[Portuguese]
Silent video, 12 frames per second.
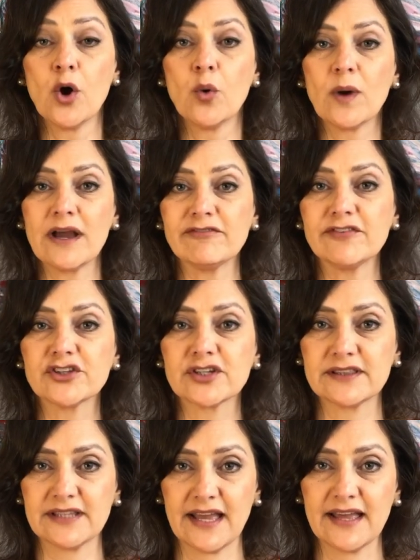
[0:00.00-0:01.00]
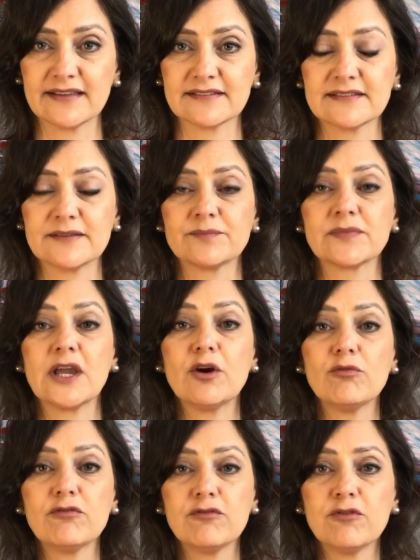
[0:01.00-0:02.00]
O FGTS é
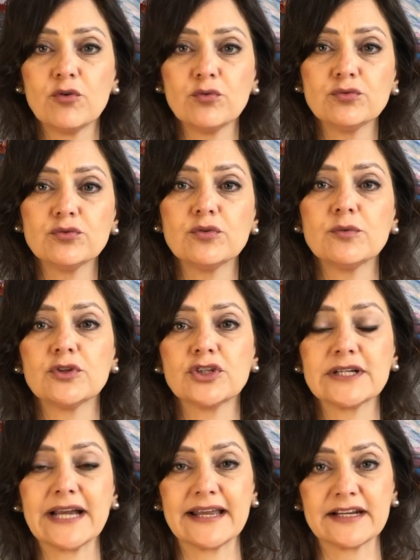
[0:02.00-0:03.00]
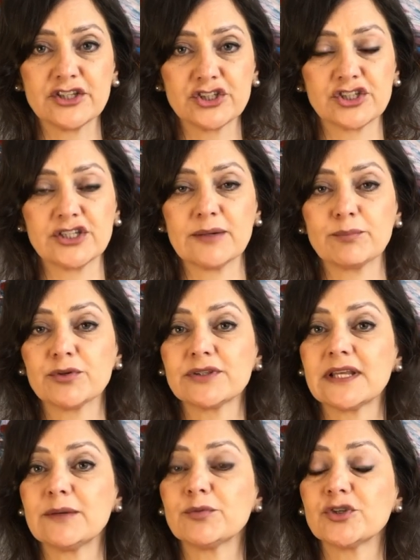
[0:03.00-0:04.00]
o Fundo de Garantia por
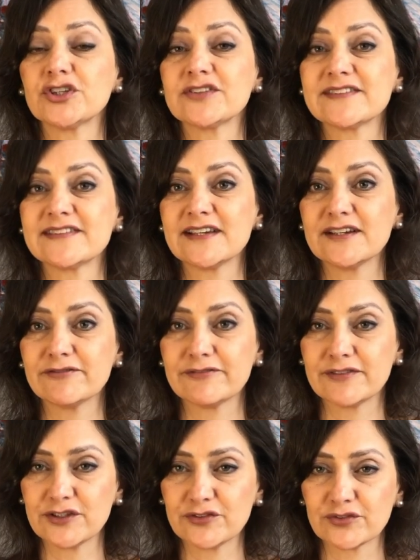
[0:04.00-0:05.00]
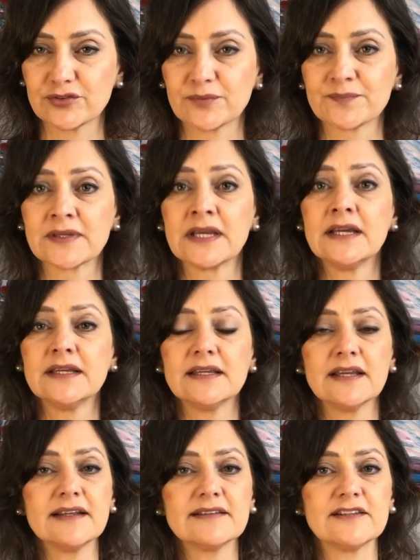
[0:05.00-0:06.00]
Tempo de Serviço e
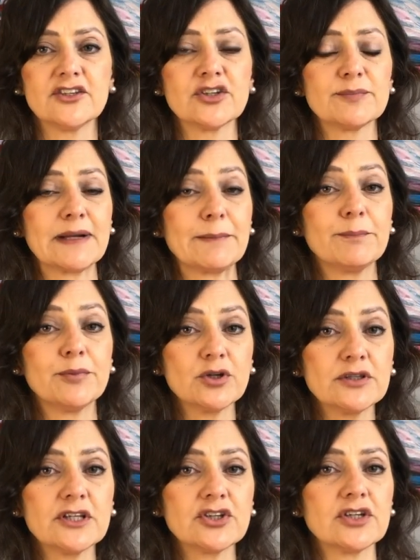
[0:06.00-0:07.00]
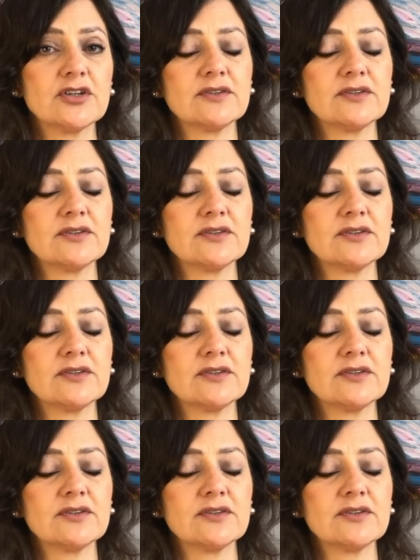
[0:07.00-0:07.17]
ele existe para proteger o